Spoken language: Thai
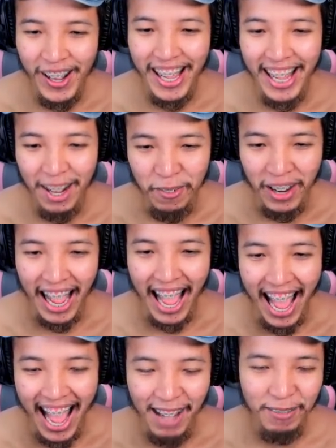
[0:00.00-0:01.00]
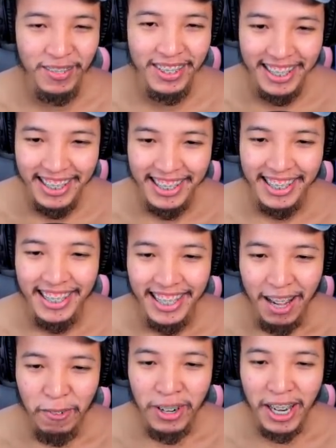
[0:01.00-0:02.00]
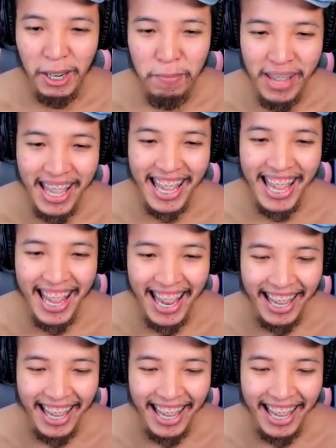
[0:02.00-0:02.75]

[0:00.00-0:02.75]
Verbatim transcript: ยขอบคุณครับคนนี้ตึงอ่ะขอบคุณครับพี่